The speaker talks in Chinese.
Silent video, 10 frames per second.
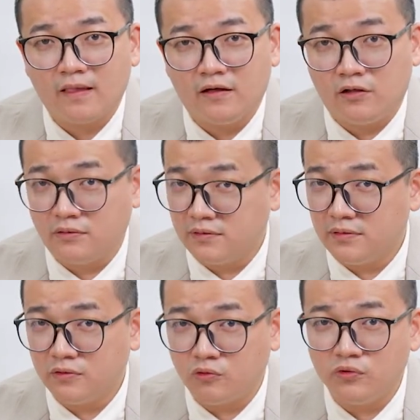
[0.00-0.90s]
哦，
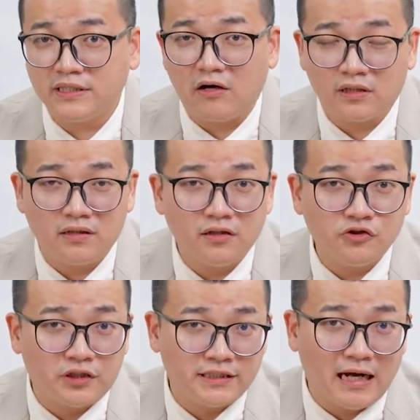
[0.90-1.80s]
古早的科
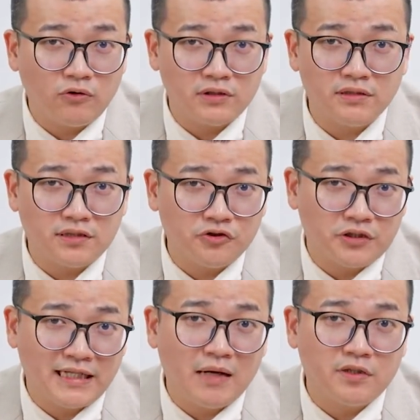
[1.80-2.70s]
学家或者是哲学
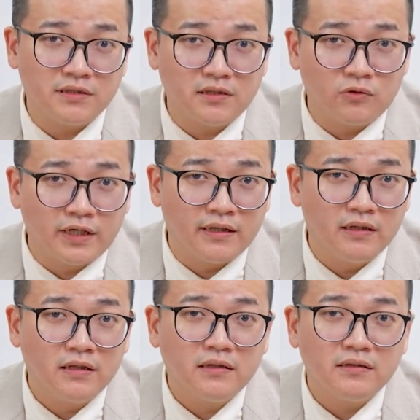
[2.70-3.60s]
家，他们认为。
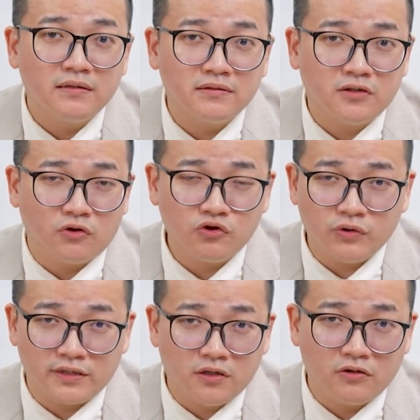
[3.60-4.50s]
从
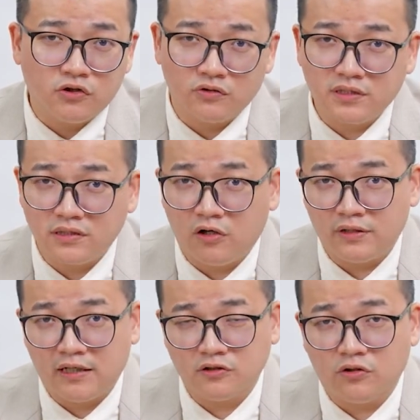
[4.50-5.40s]
水中、从石头
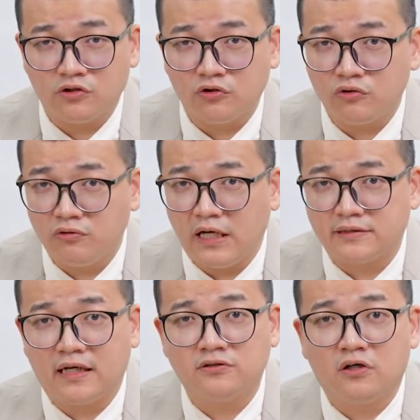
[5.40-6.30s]
当中、从土壤
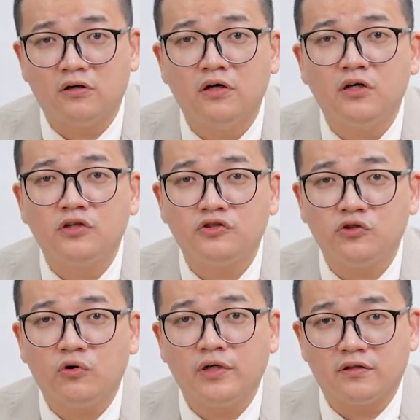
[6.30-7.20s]
当中，
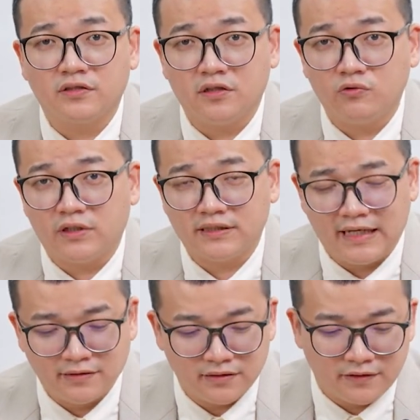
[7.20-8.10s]
就会有生物的
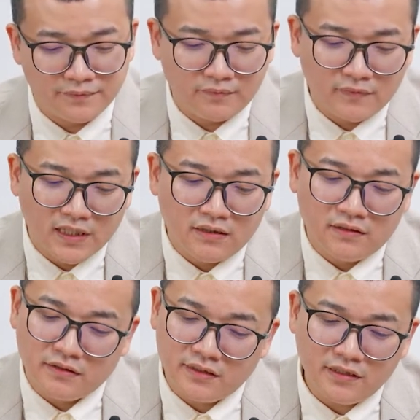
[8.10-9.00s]
产生。
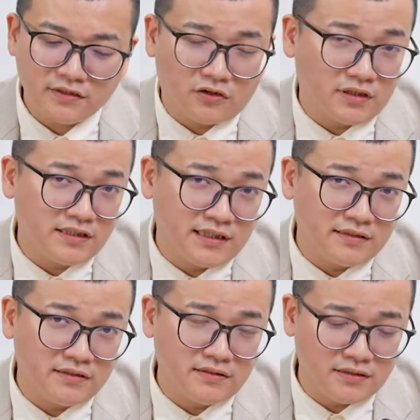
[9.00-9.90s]
第二种的解
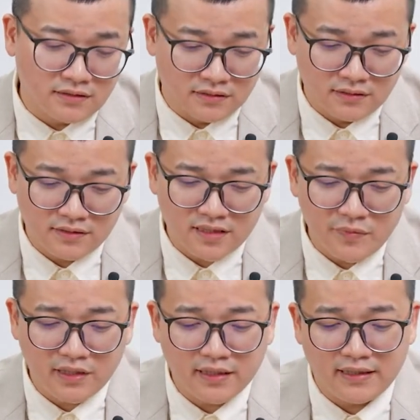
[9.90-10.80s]
释是，生
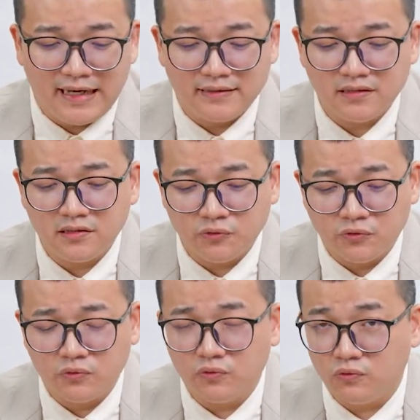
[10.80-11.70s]
命可以来自
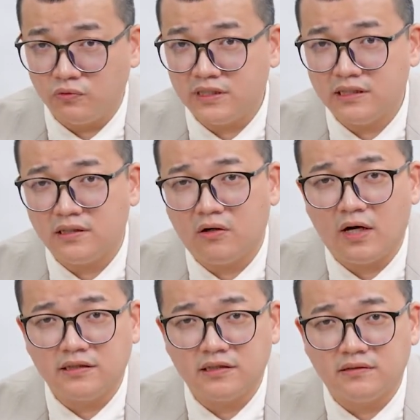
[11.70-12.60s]
于无机的
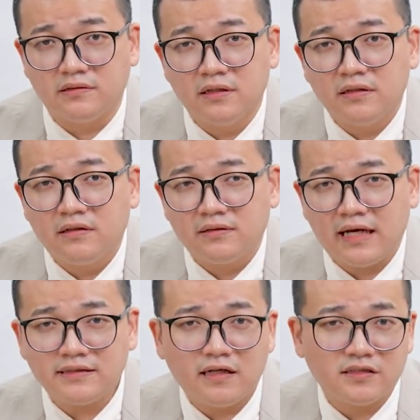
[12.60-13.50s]
环境。大
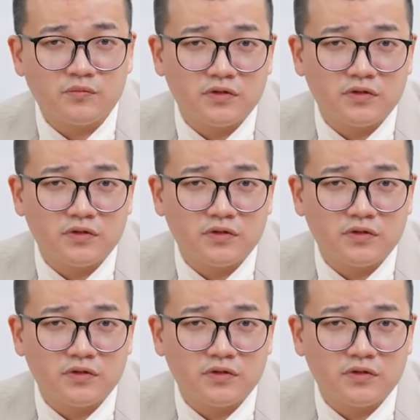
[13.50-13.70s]
家知道什